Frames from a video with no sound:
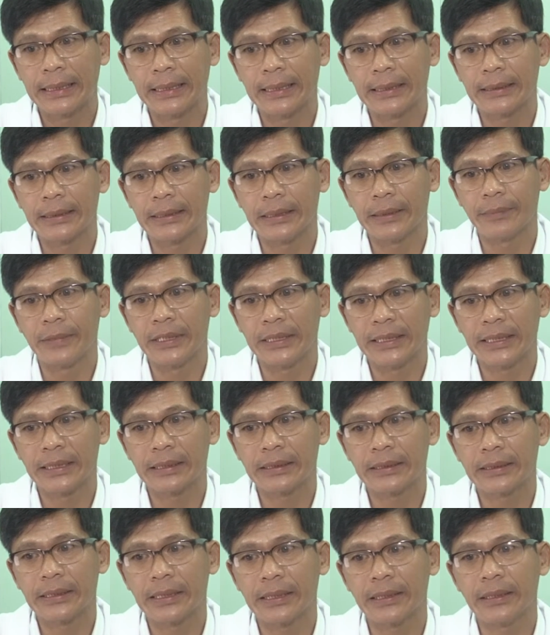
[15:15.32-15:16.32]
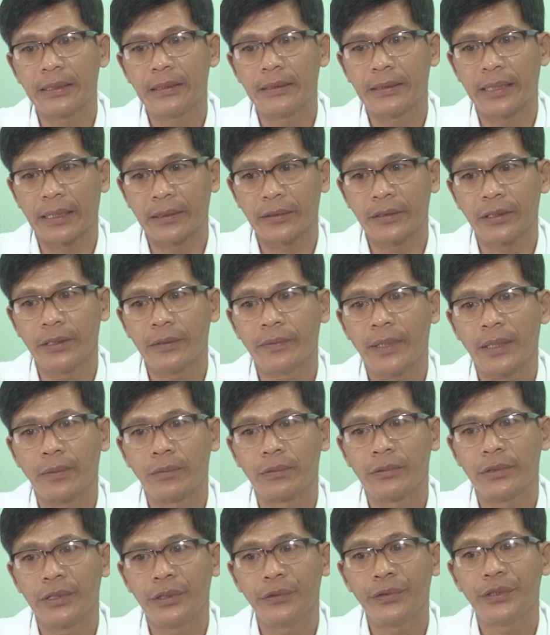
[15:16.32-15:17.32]
À, thì bệnh nhân có thể tận tử vong
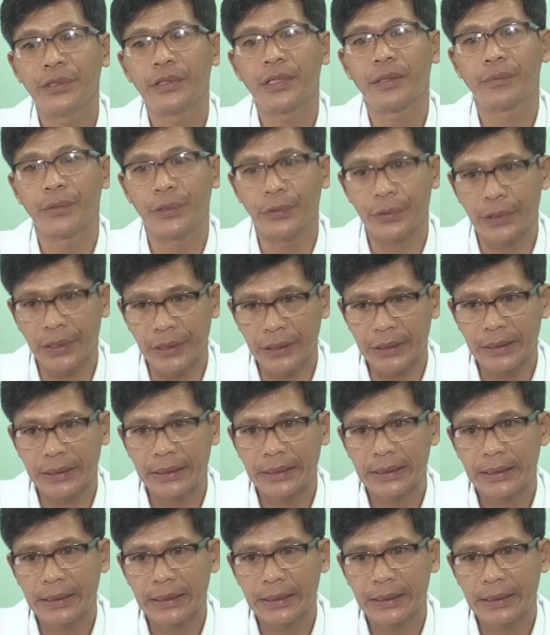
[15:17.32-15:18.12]
nếu như không điều trị